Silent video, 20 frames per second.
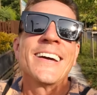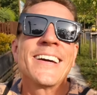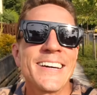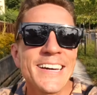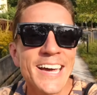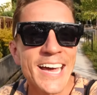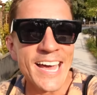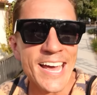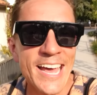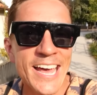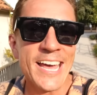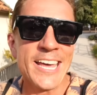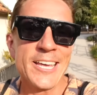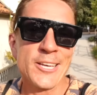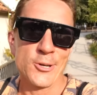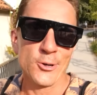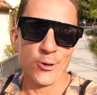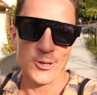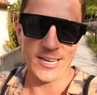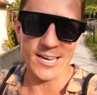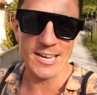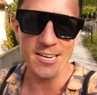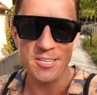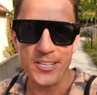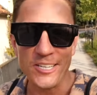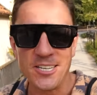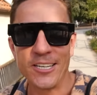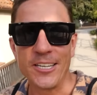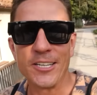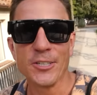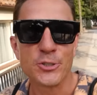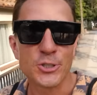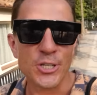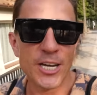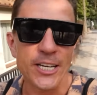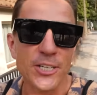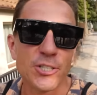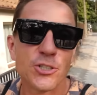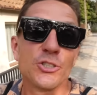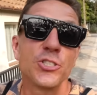Hej kochani,
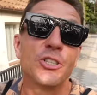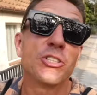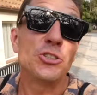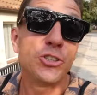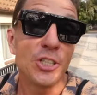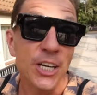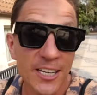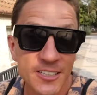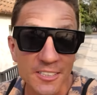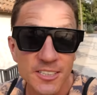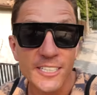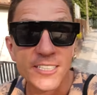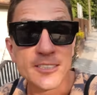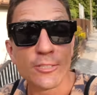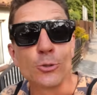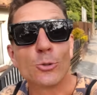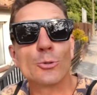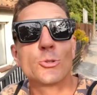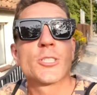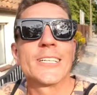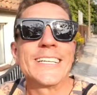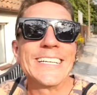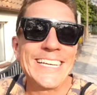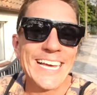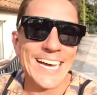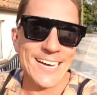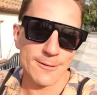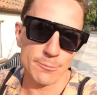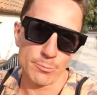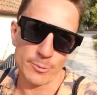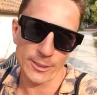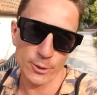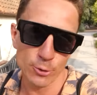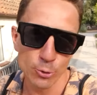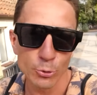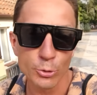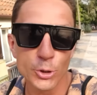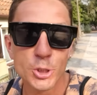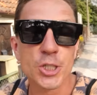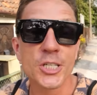cześć. Dzień jest już jakby
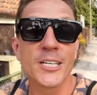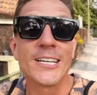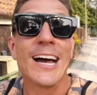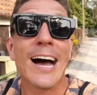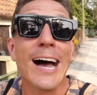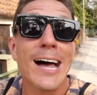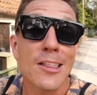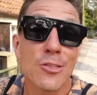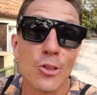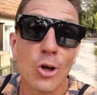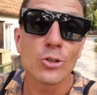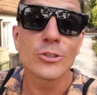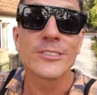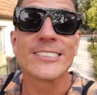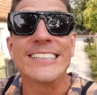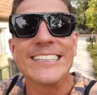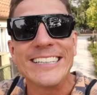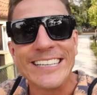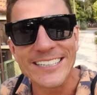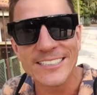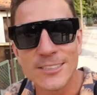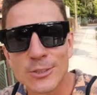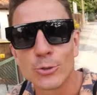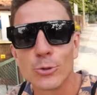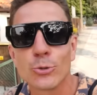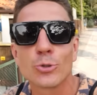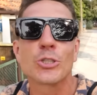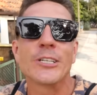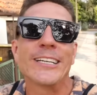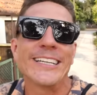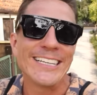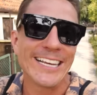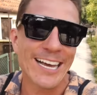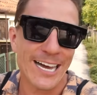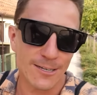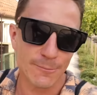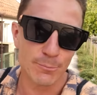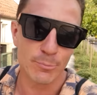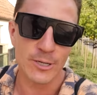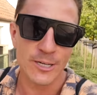krótszy, a noc jest już
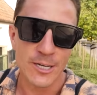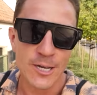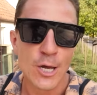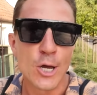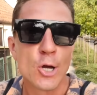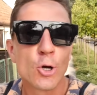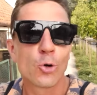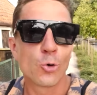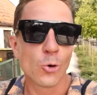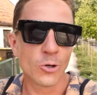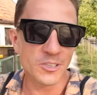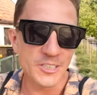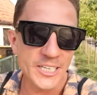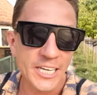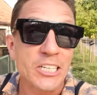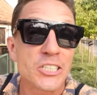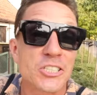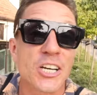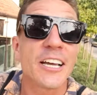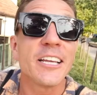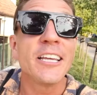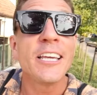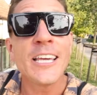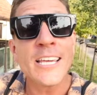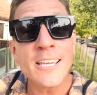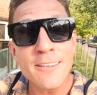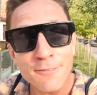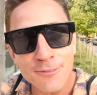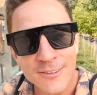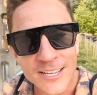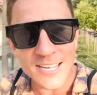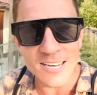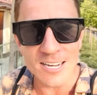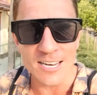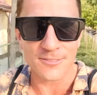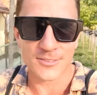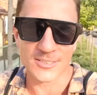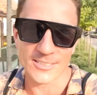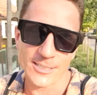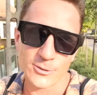jakby chłodniejsza. I
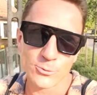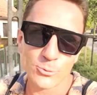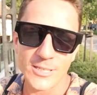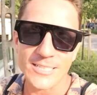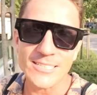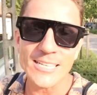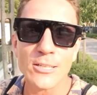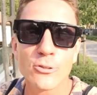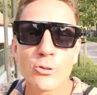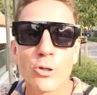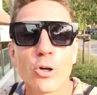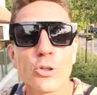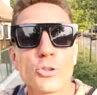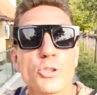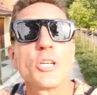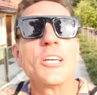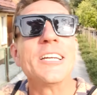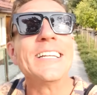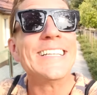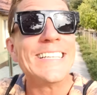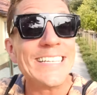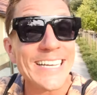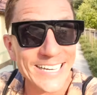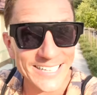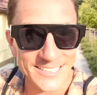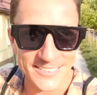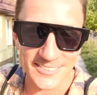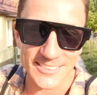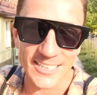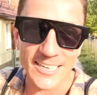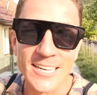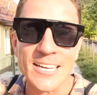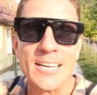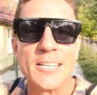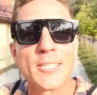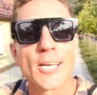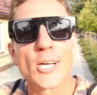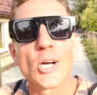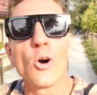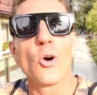wiele wskazuje na to, choć nie chcę
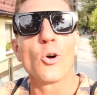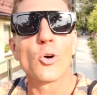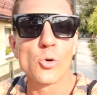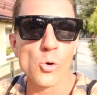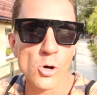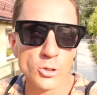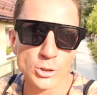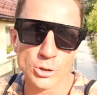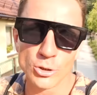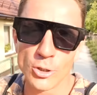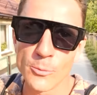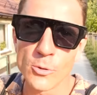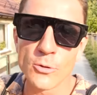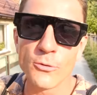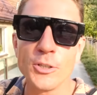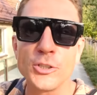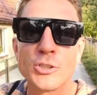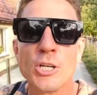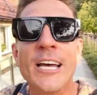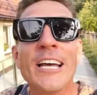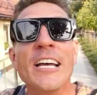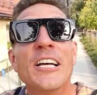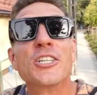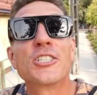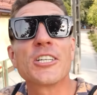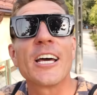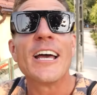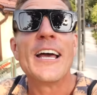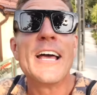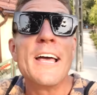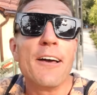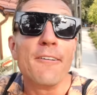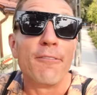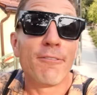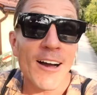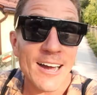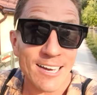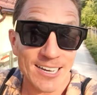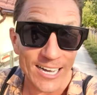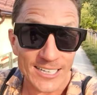tego głośno mówić, że
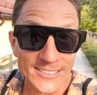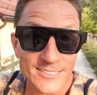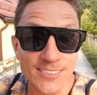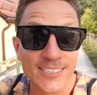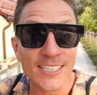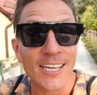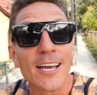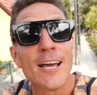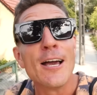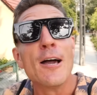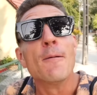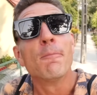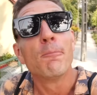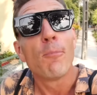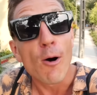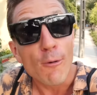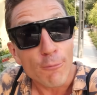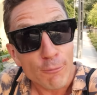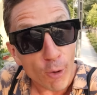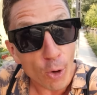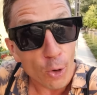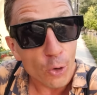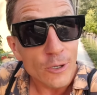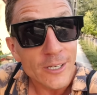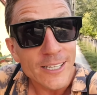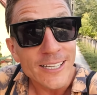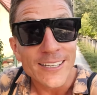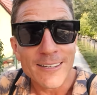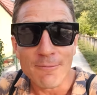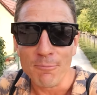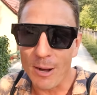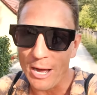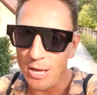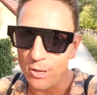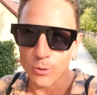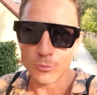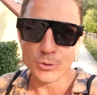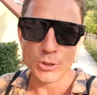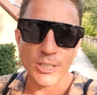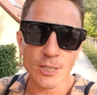wakacje powoli
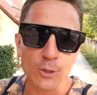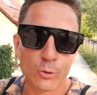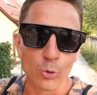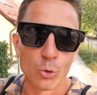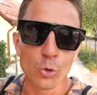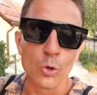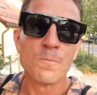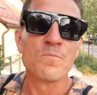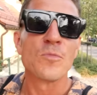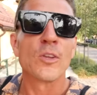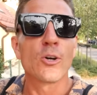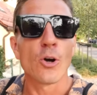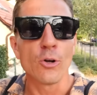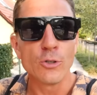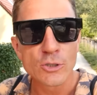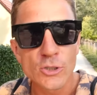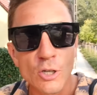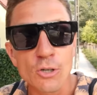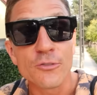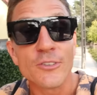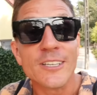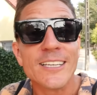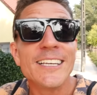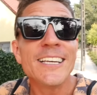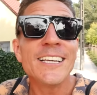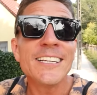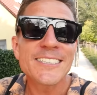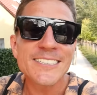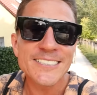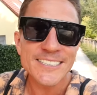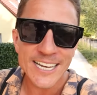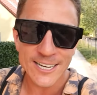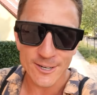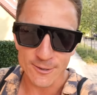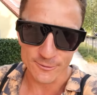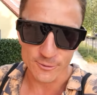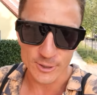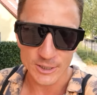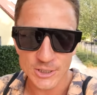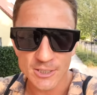mają się ku końcowi. I z
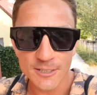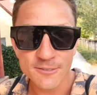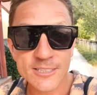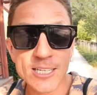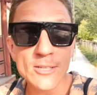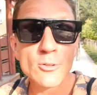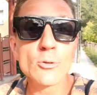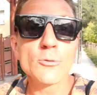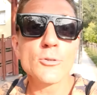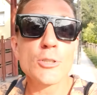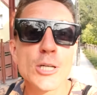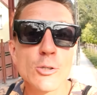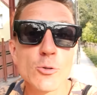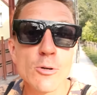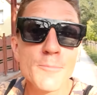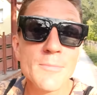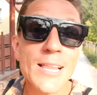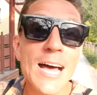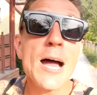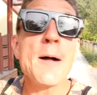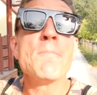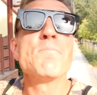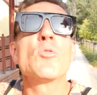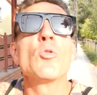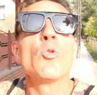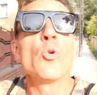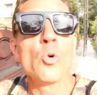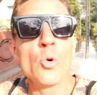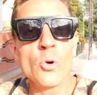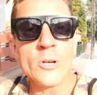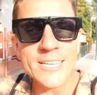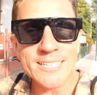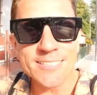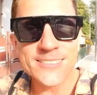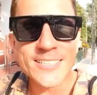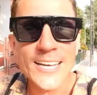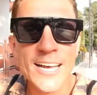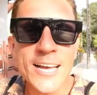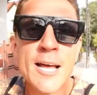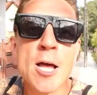tego właśnie względu wyszedłem na
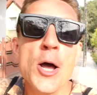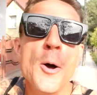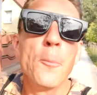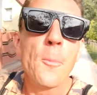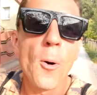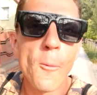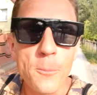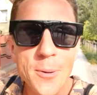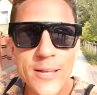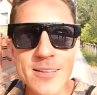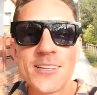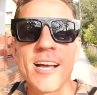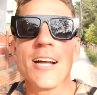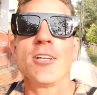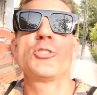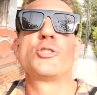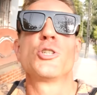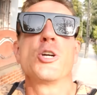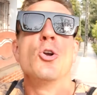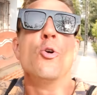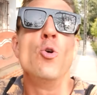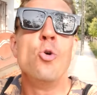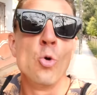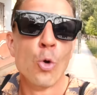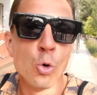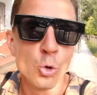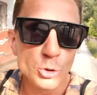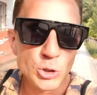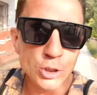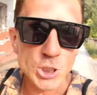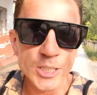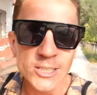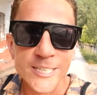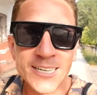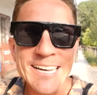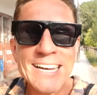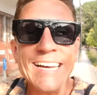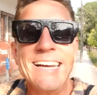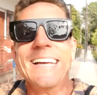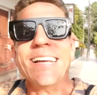ulicę, popytać ludzi,
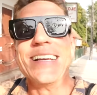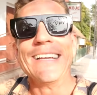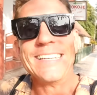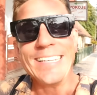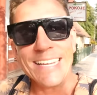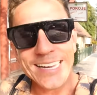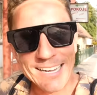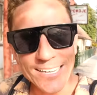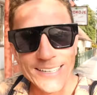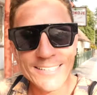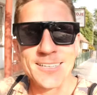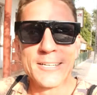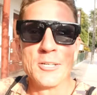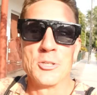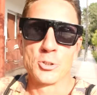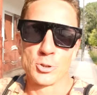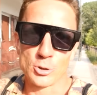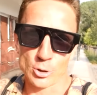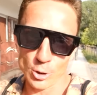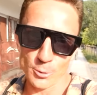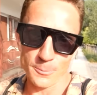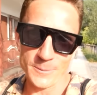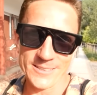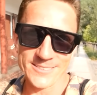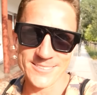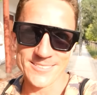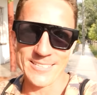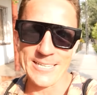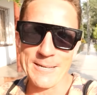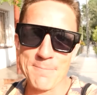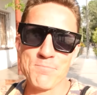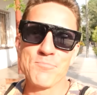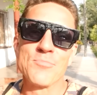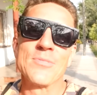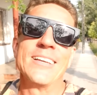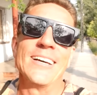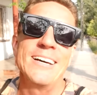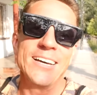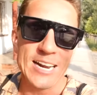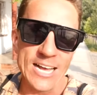jak sobie z tym
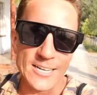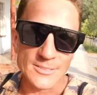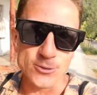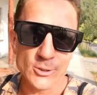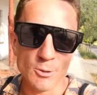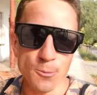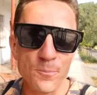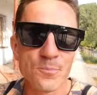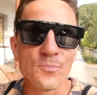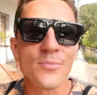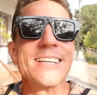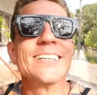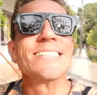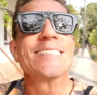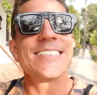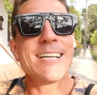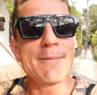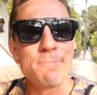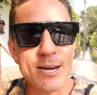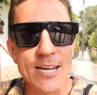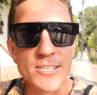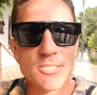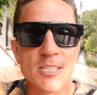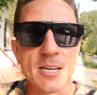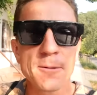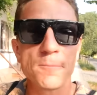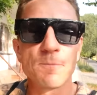radzą. Zapraszam.